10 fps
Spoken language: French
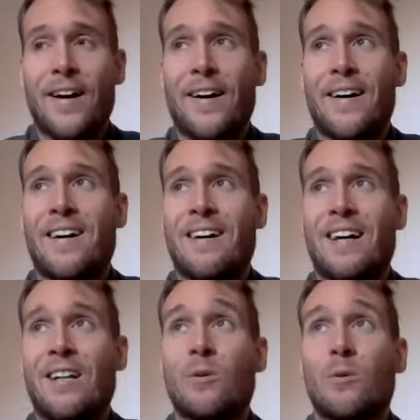
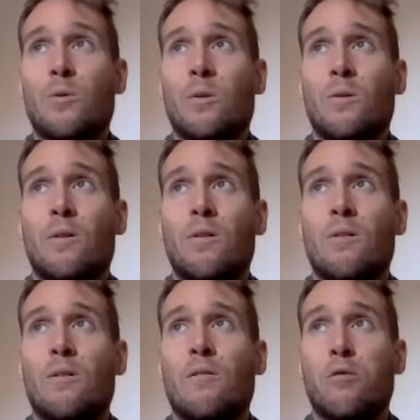Euh, et donc,
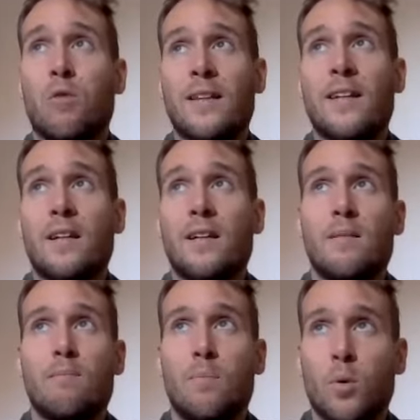on, voit des,
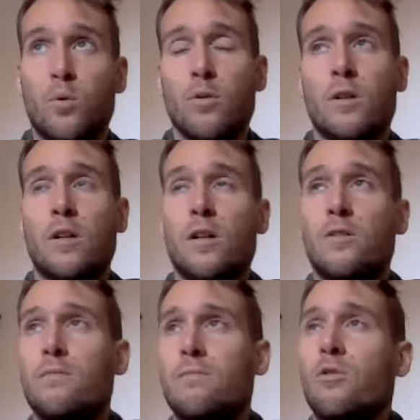beaucoup
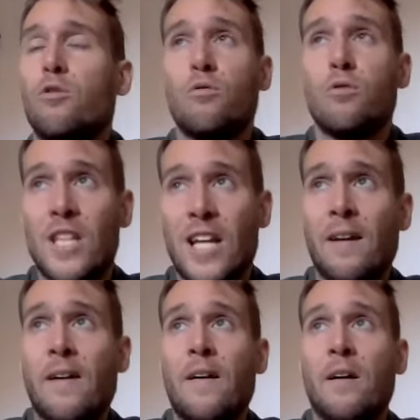de,
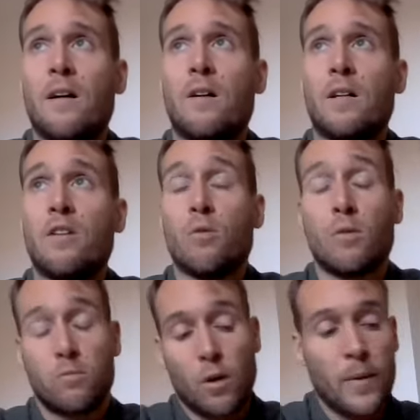sujets euh, qui
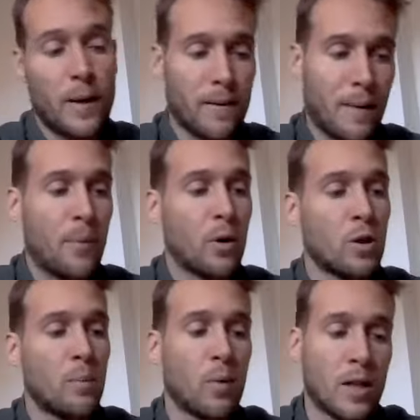sont tant bien
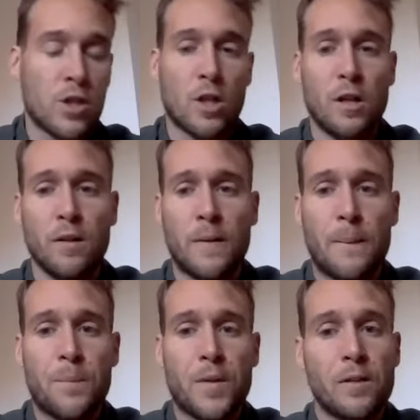importants pour les
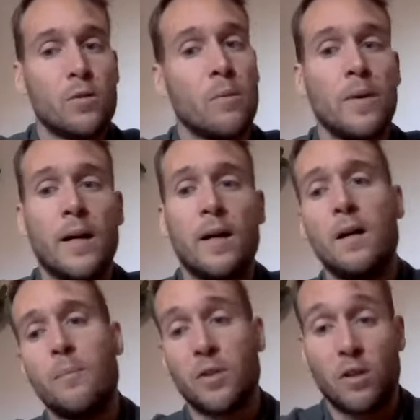jeunes, tant
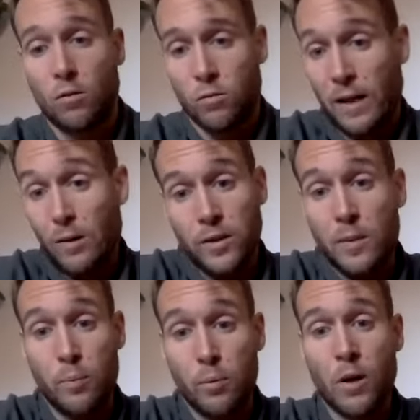bien parce qu'ils sont au
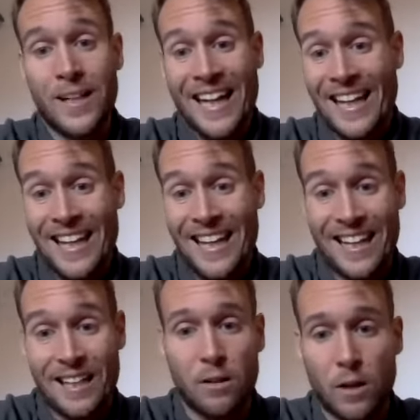début de leur
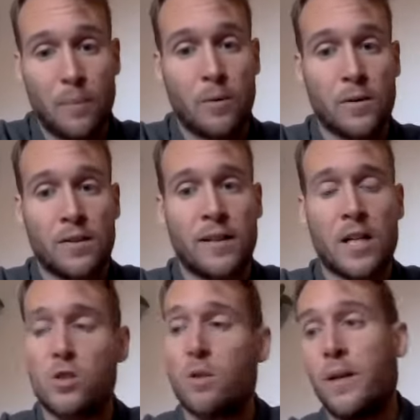carrière et de leur
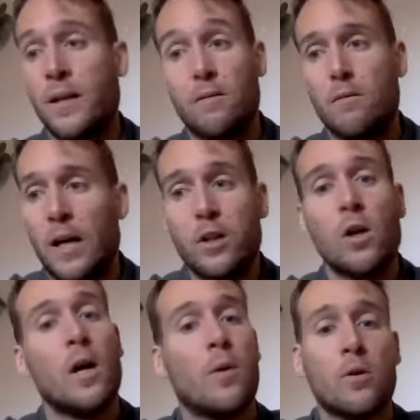apprentissage, tant bien
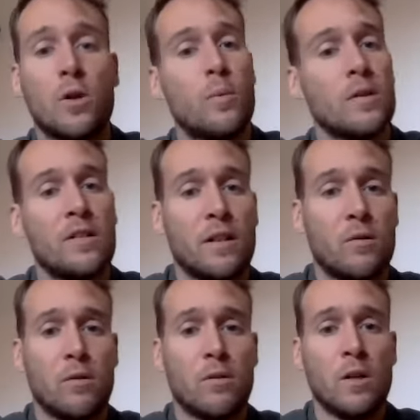encore importants pour des
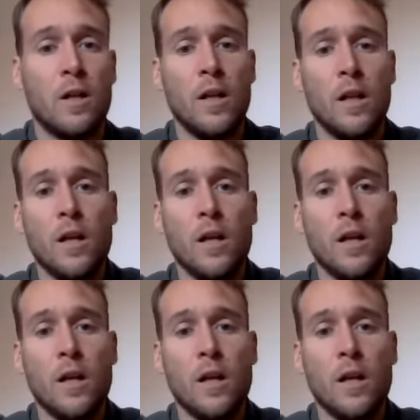adultes.